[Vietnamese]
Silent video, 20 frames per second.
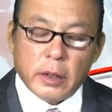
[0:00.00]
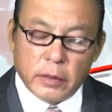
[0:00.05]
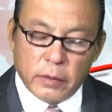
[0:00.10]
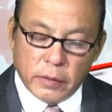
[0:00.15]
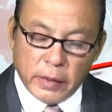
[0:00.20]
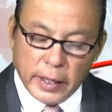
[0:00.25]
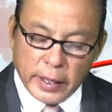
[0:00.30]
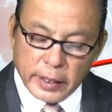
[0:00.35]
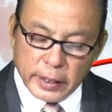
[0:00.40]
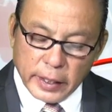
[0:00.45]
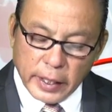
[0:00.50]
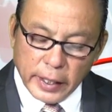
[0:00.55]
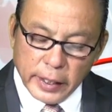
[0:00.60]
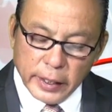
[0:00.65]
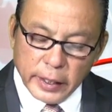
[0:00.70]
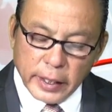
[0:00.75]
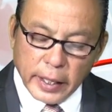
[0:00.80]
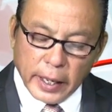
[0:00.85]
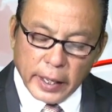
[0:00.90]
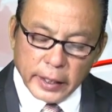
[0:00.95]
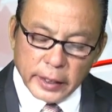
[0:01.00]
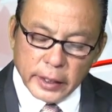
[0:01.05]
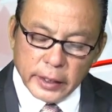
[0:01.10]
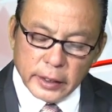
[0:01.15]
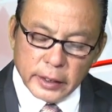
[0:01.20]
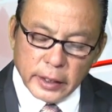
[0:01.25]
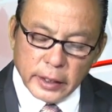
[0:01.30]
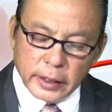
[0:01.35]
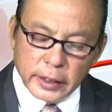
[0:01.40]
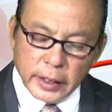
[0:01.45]
và ngay cả
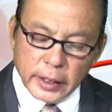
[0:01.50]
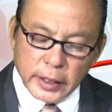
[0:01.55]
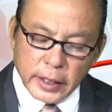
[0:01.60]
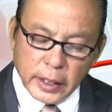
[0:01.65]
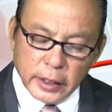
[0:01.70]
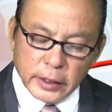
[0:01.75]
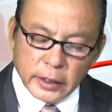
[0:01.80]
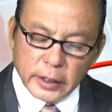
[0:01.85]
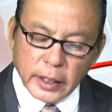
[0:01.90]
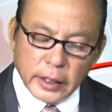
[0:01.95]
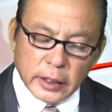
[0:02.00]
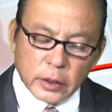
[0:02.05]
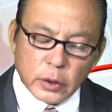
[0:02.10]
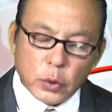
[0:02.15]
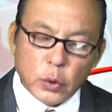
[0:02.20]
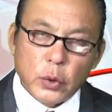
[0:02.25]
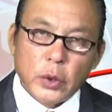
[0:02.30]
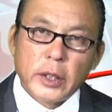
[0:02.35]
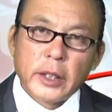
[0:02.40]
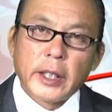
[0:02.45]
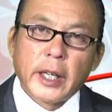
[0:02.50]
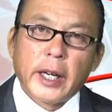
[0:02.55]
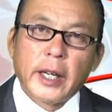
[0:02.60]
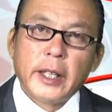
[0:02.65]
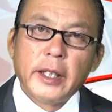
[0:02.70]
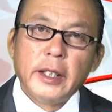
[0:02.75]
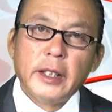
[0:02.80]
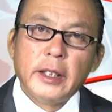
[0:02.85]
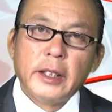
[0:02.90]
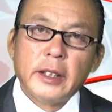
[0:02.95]
cái cái cái ngân sách của
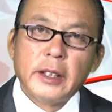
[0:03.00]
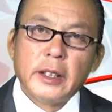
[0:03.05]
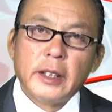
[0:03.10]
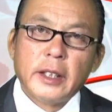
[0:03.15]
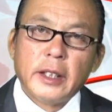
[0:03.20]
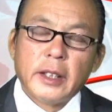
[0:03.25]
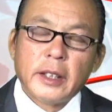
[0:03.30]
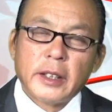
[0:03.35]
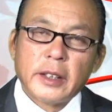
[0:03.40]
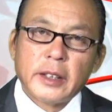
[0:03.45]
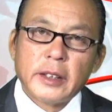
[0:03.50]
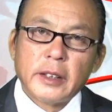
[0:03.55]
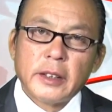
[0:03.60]
cái ờ,